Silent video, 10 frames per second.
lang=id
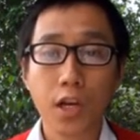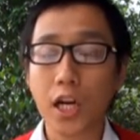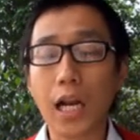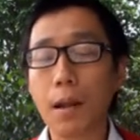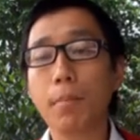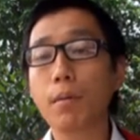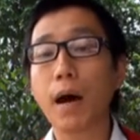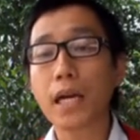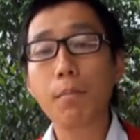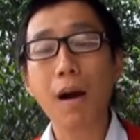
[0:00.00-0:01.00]
ke dalam
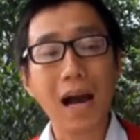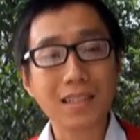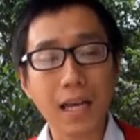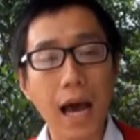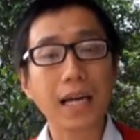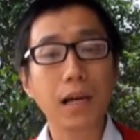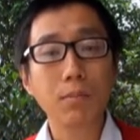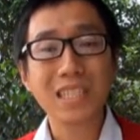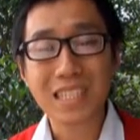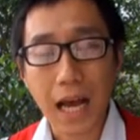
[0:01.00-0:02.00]
berbagai bahasa agar
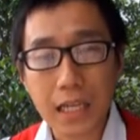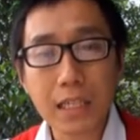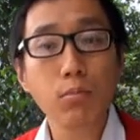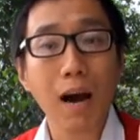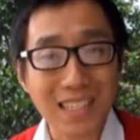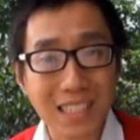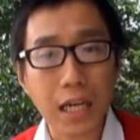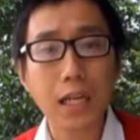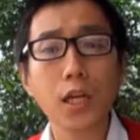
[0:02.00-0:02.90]
bisa dibaca